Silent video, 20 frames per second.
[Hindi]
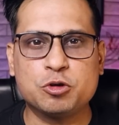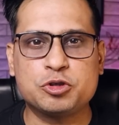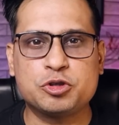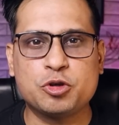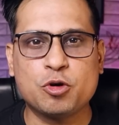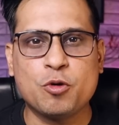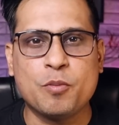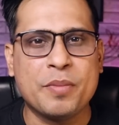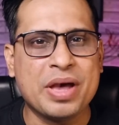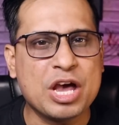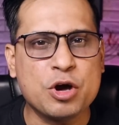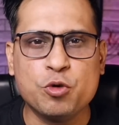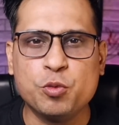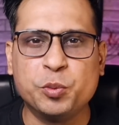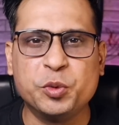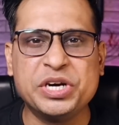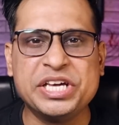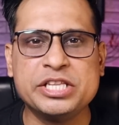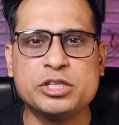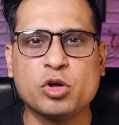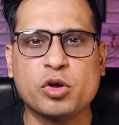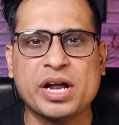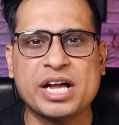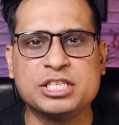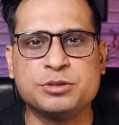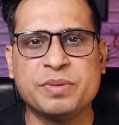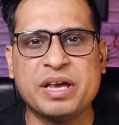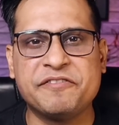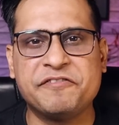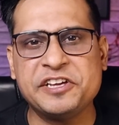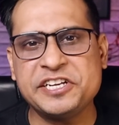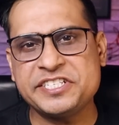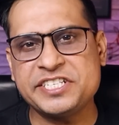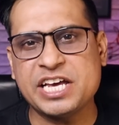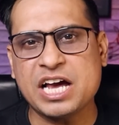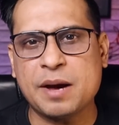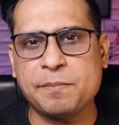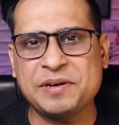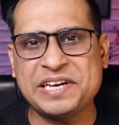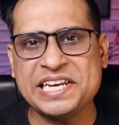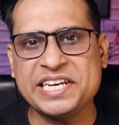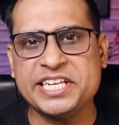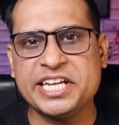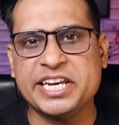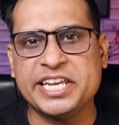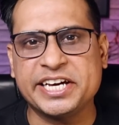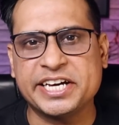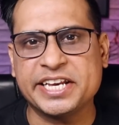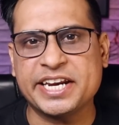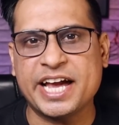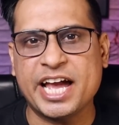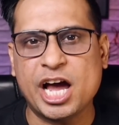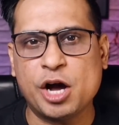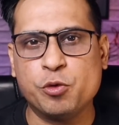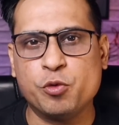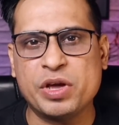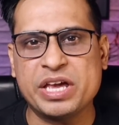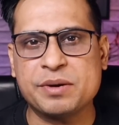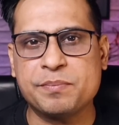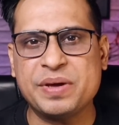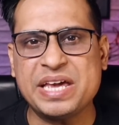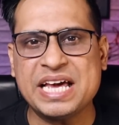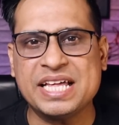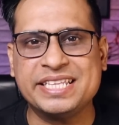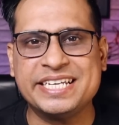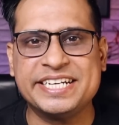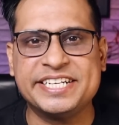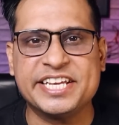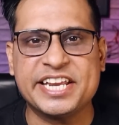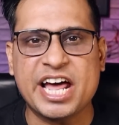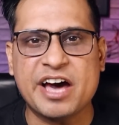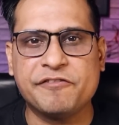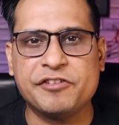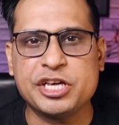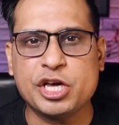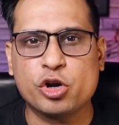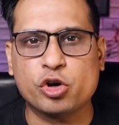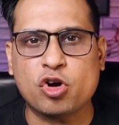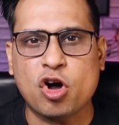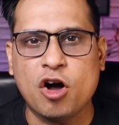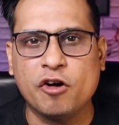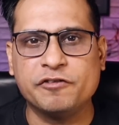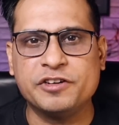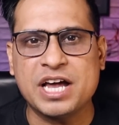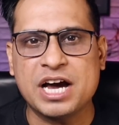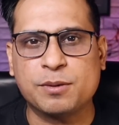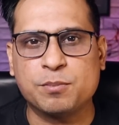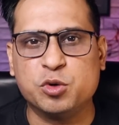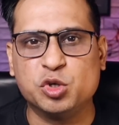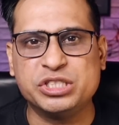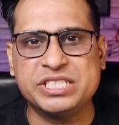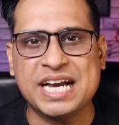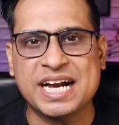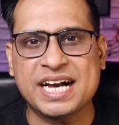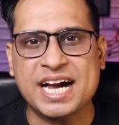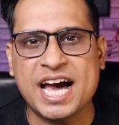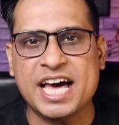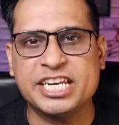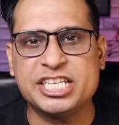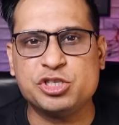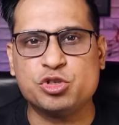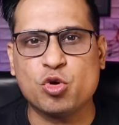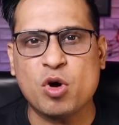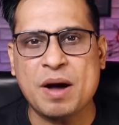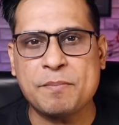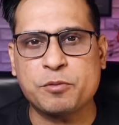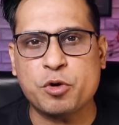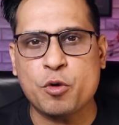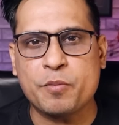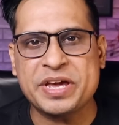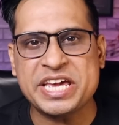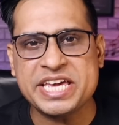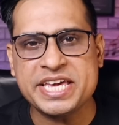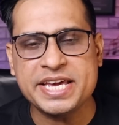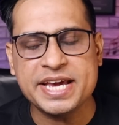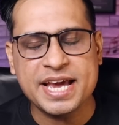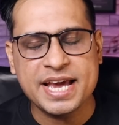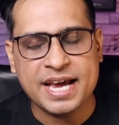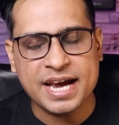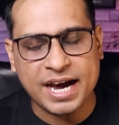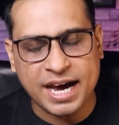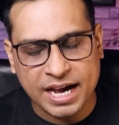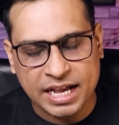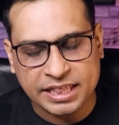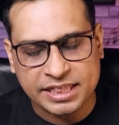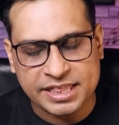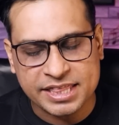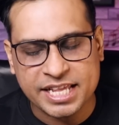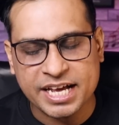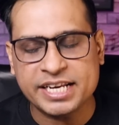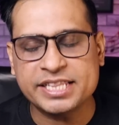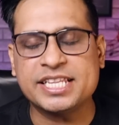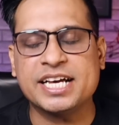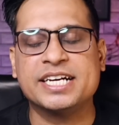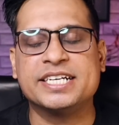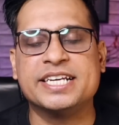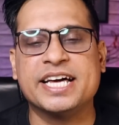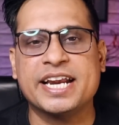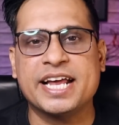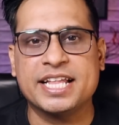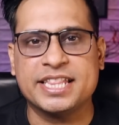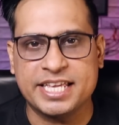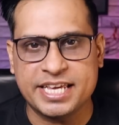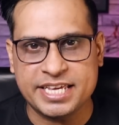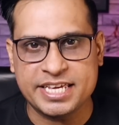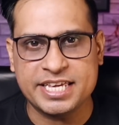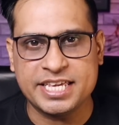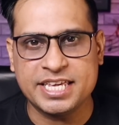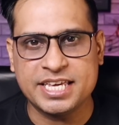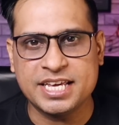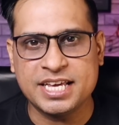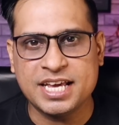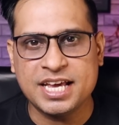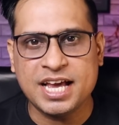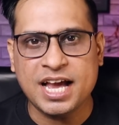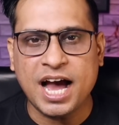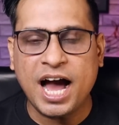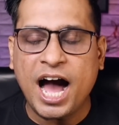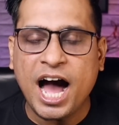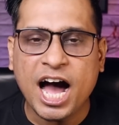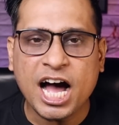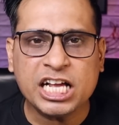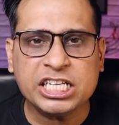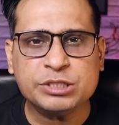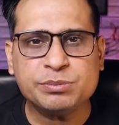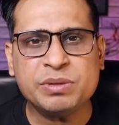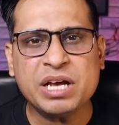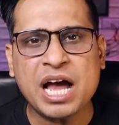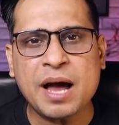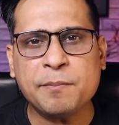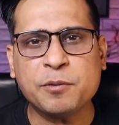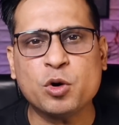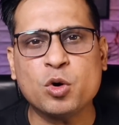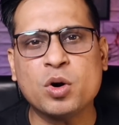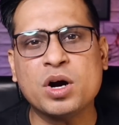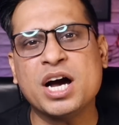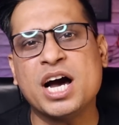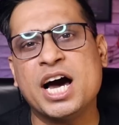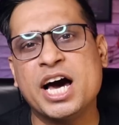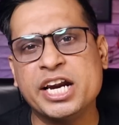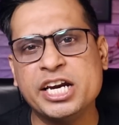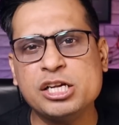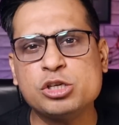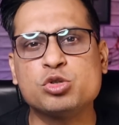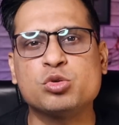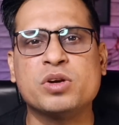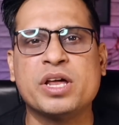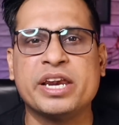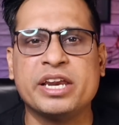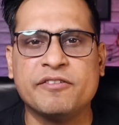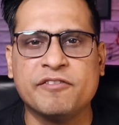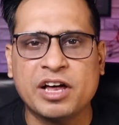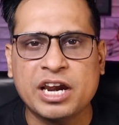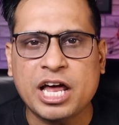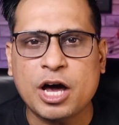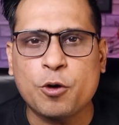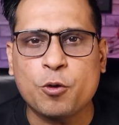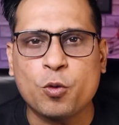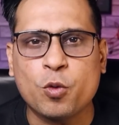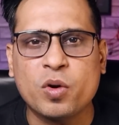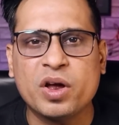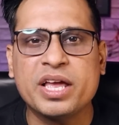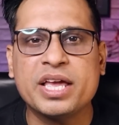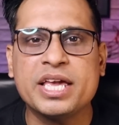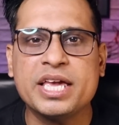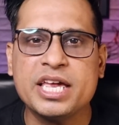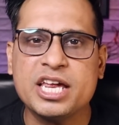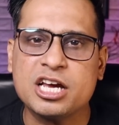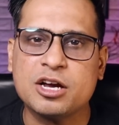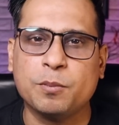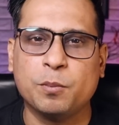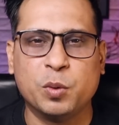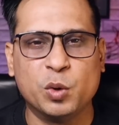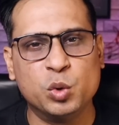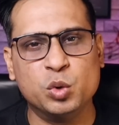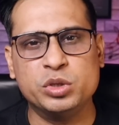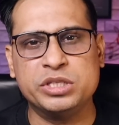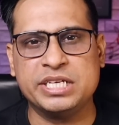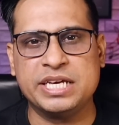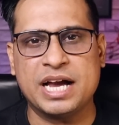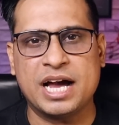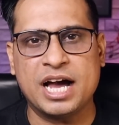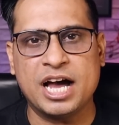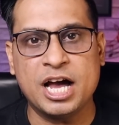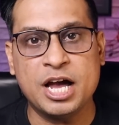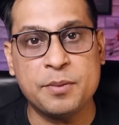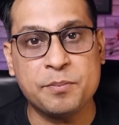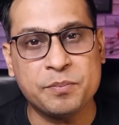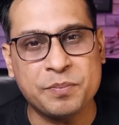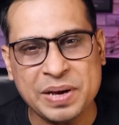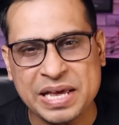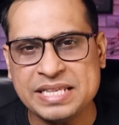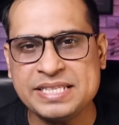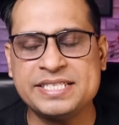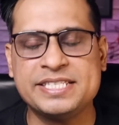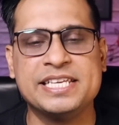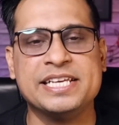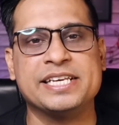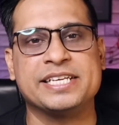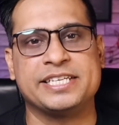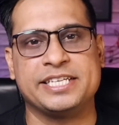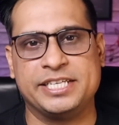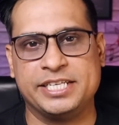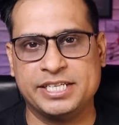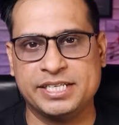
दोस्तों मैं हूं पुनीत और आज मैं फिर से आपके लिए लेकर आया हूं एक बेहद ही डरावनी और खौफनाक भूतिया कहानी जो आपको भी अंदर तक डरा देगी आज मैं आपको कहानी सुनाने वाला हूं एक भूतिया पेंसिल की